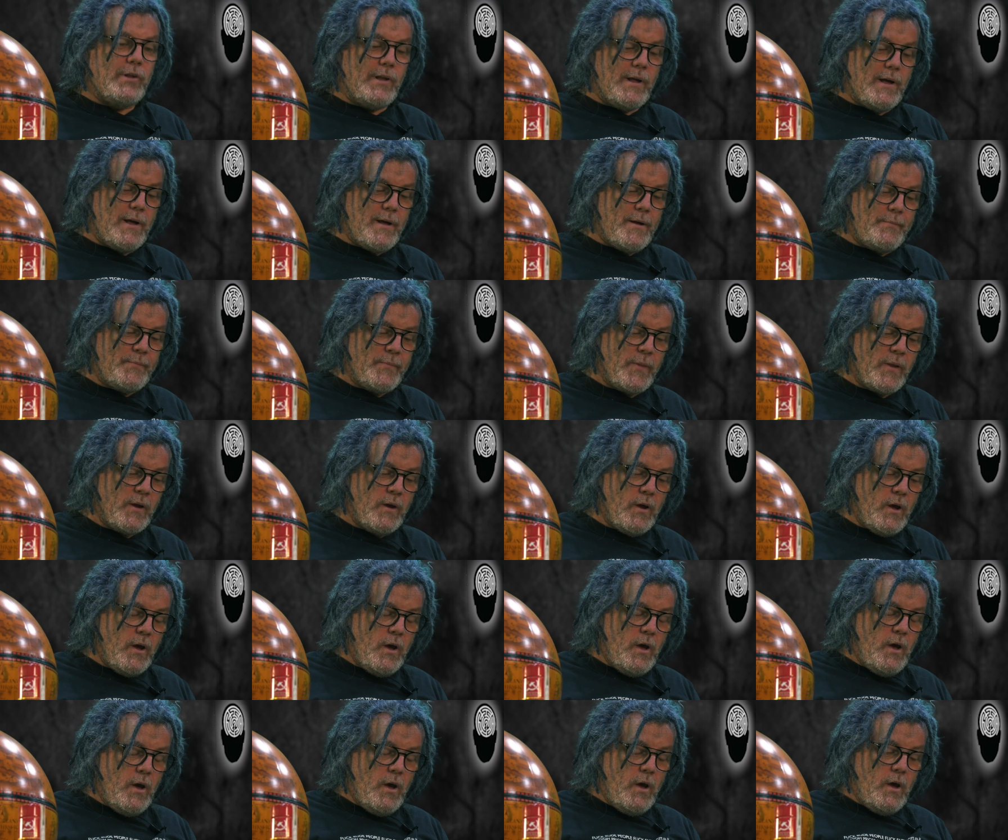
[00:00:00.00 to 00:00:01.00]
dla
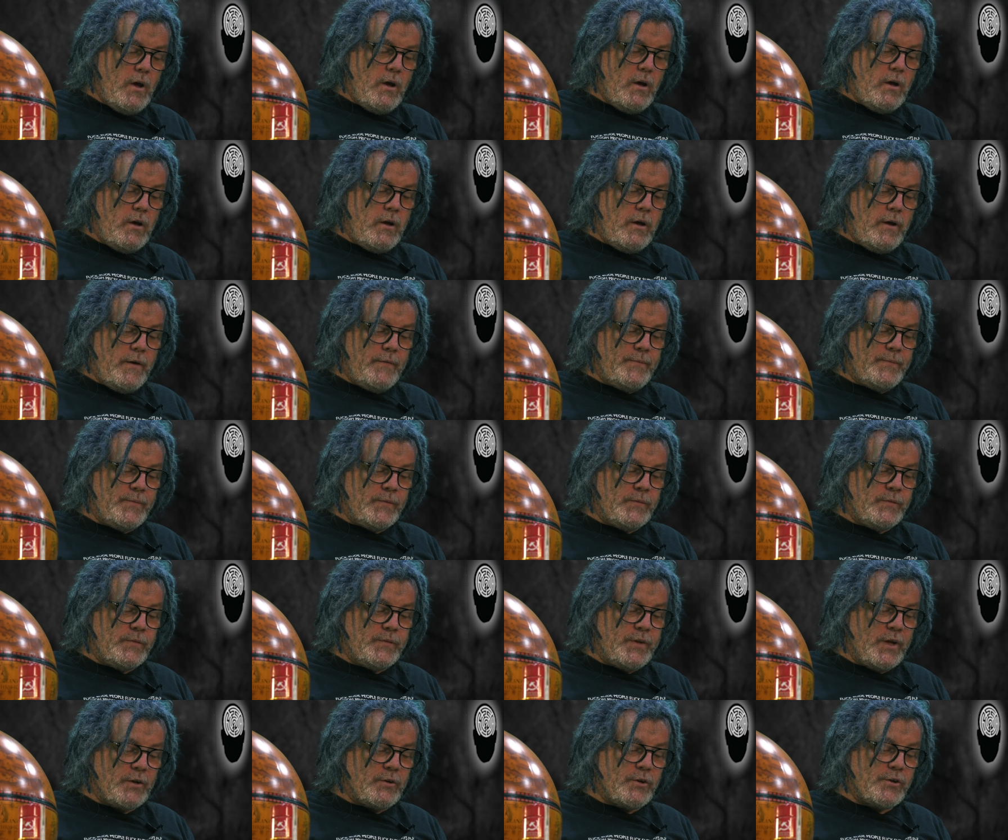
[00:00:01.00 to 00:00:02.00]
e,
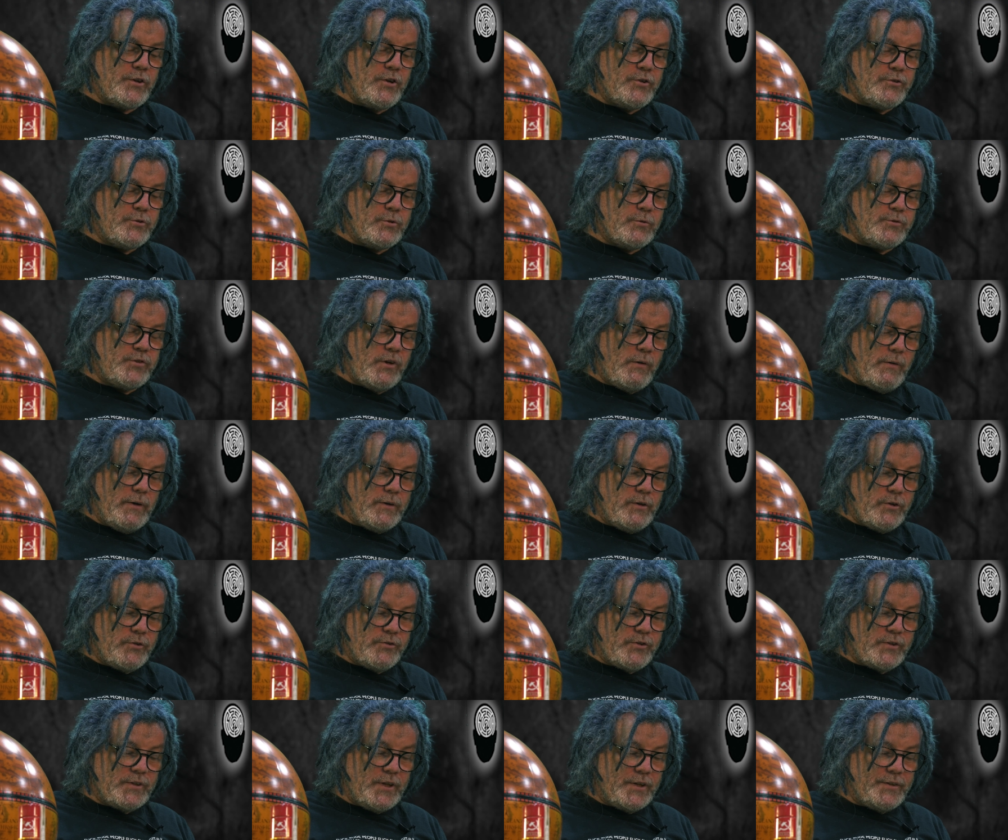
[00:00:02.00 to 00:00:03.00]
terrorystów
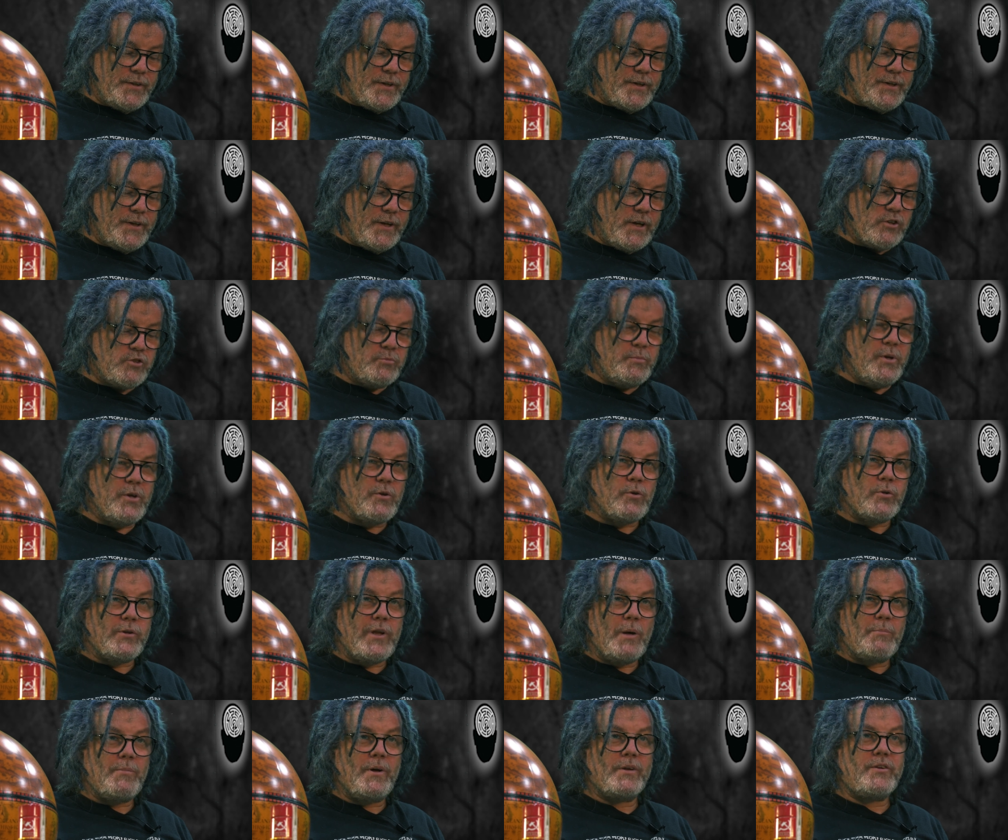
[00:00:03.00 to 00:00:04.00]
działających na terenie
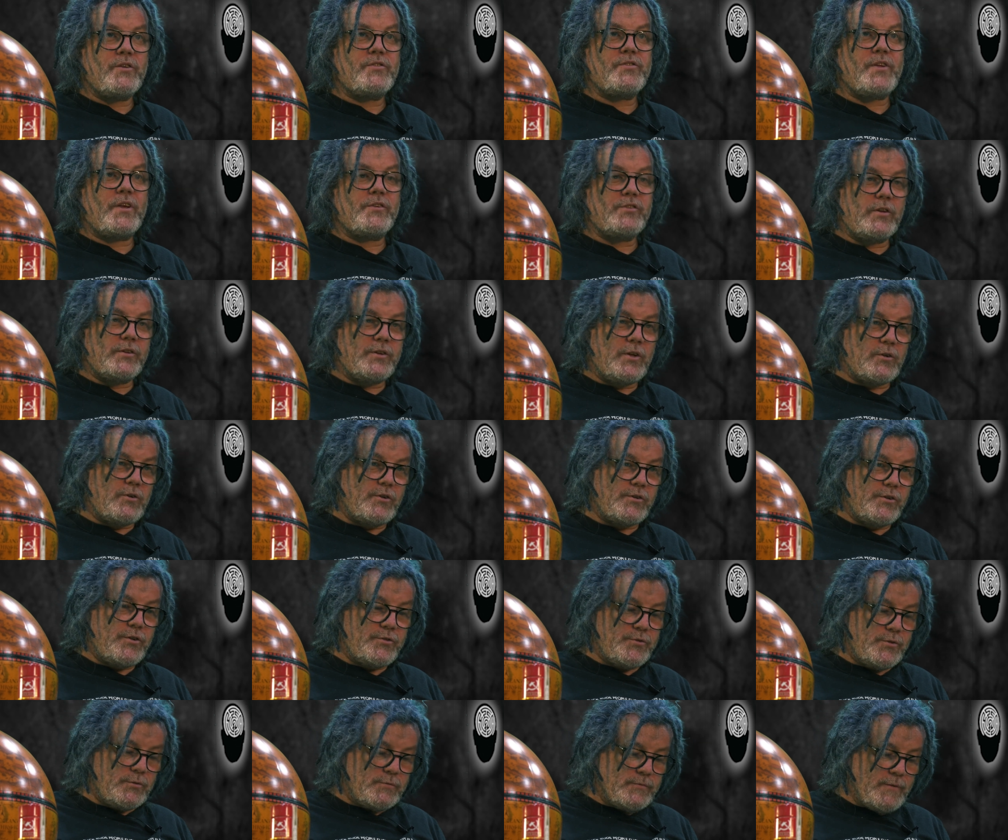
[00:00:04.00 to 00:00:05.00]
Kaszmiru, dla pakistańskich
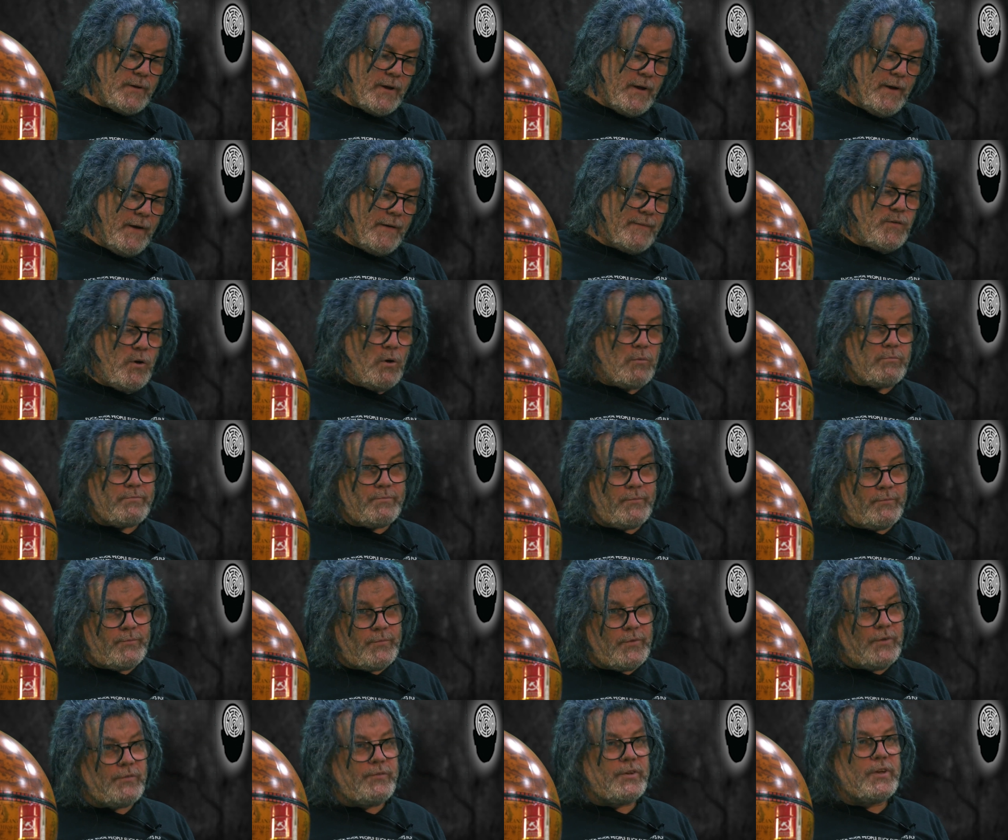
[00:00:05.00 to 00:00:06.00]
terrorystów. No,
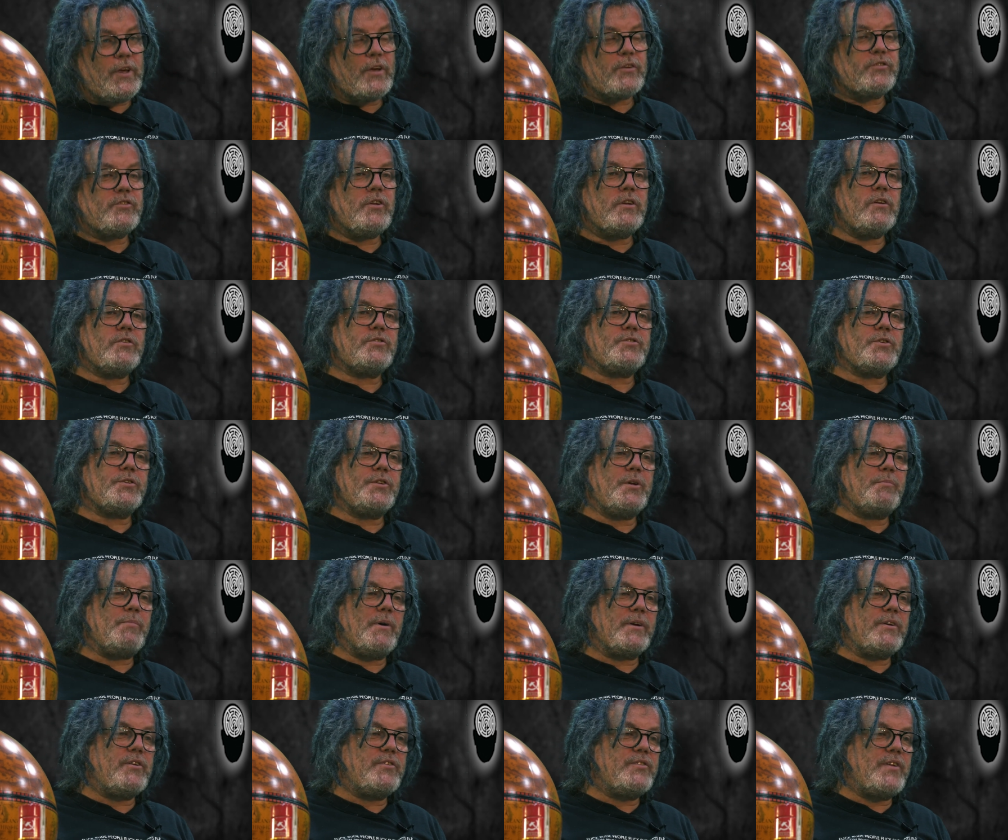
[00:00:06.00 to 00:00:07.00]
wyjaśnienie strony
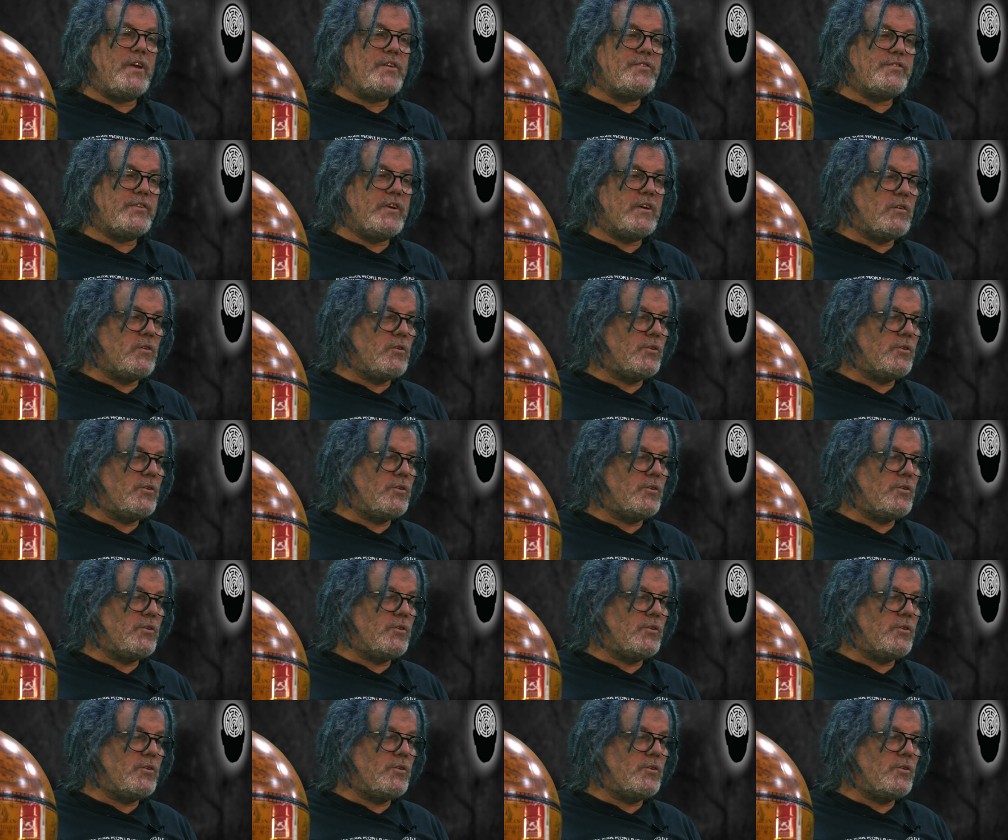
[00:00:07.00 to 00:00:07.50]
pakistańskiej,